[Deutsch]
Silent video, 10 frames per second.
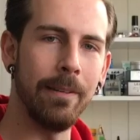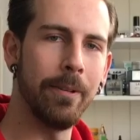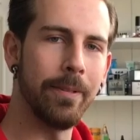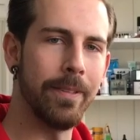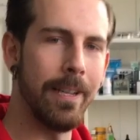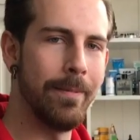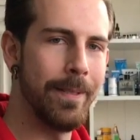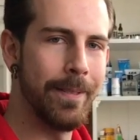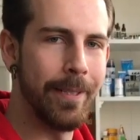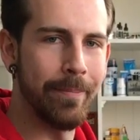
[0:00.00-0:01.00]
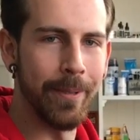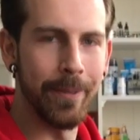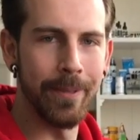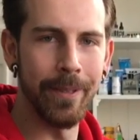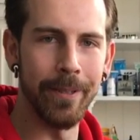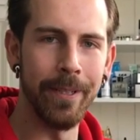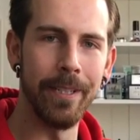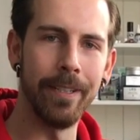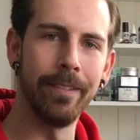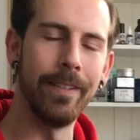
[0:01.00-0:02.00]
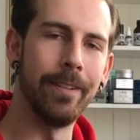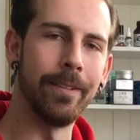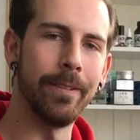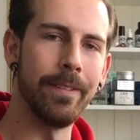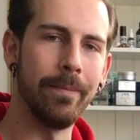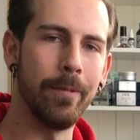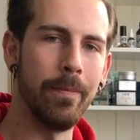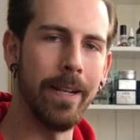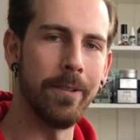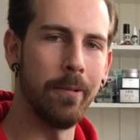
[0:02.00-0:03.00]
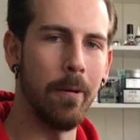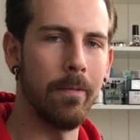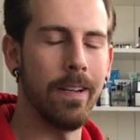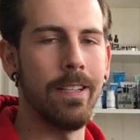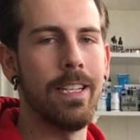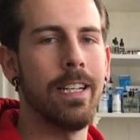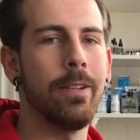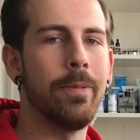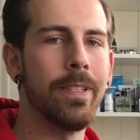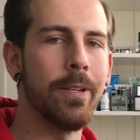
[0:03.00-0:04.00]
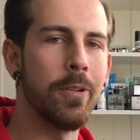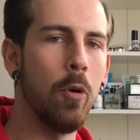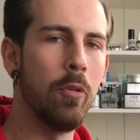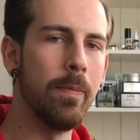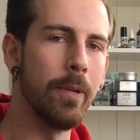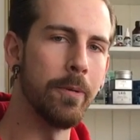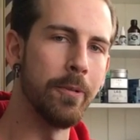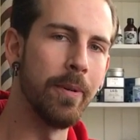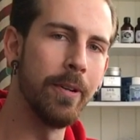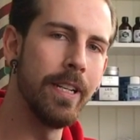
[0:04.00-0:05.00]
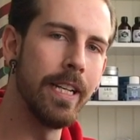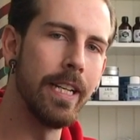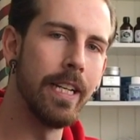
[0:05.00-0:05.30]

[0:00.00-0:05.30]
Servus zusammen, ich begrüße euch heute wieder aus unserem Pomade Pomadische Hauptquartier, unser Showroom in Ottobrunn,